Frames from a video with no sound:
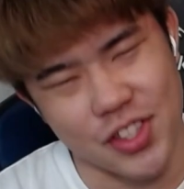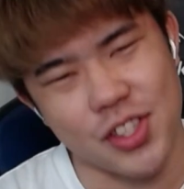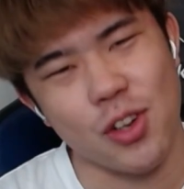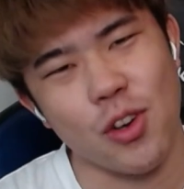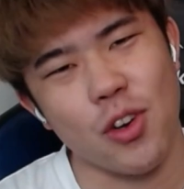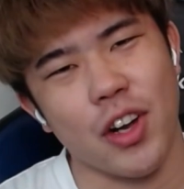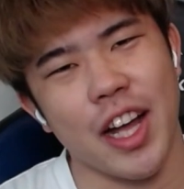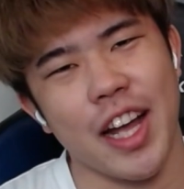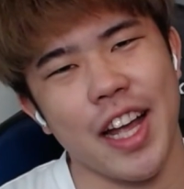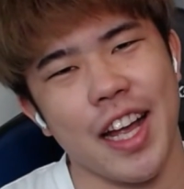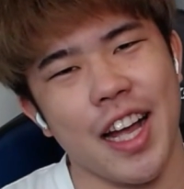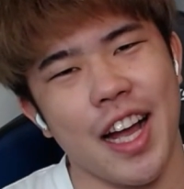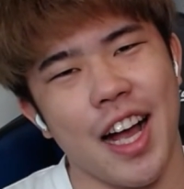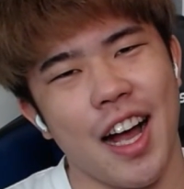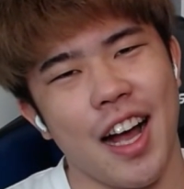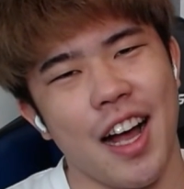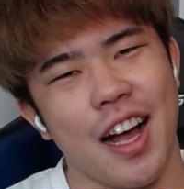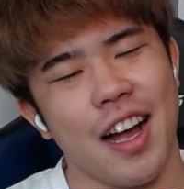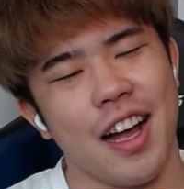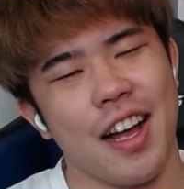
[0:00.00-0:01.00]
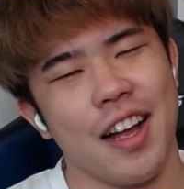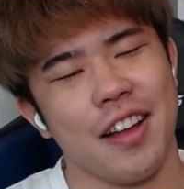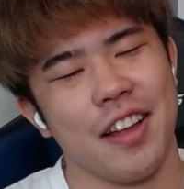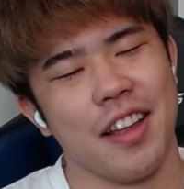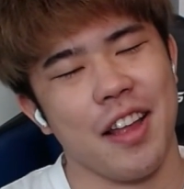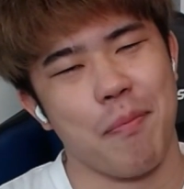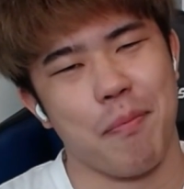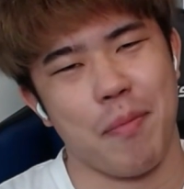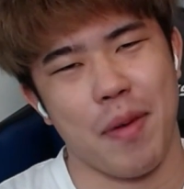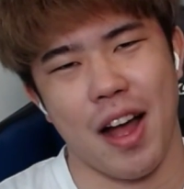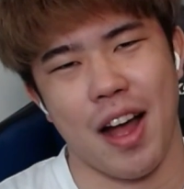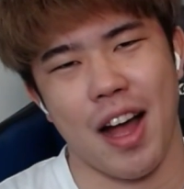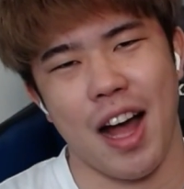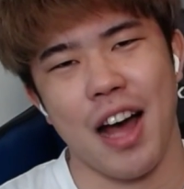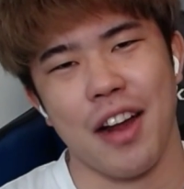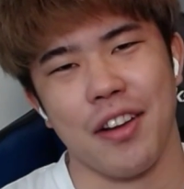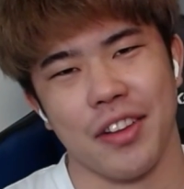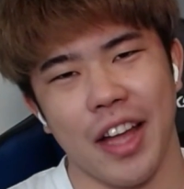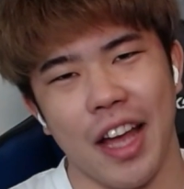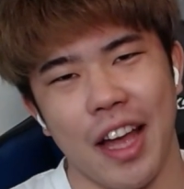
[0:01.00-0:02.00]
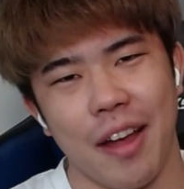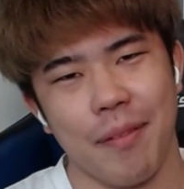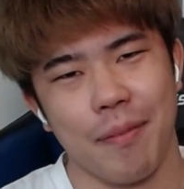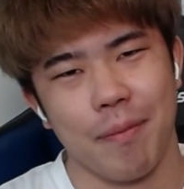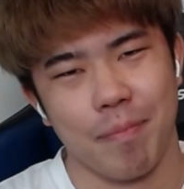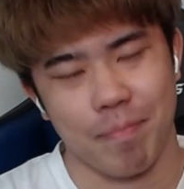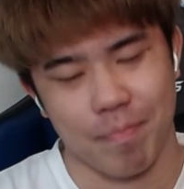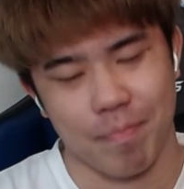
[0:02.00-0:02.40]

爽快が、やっぱあるね。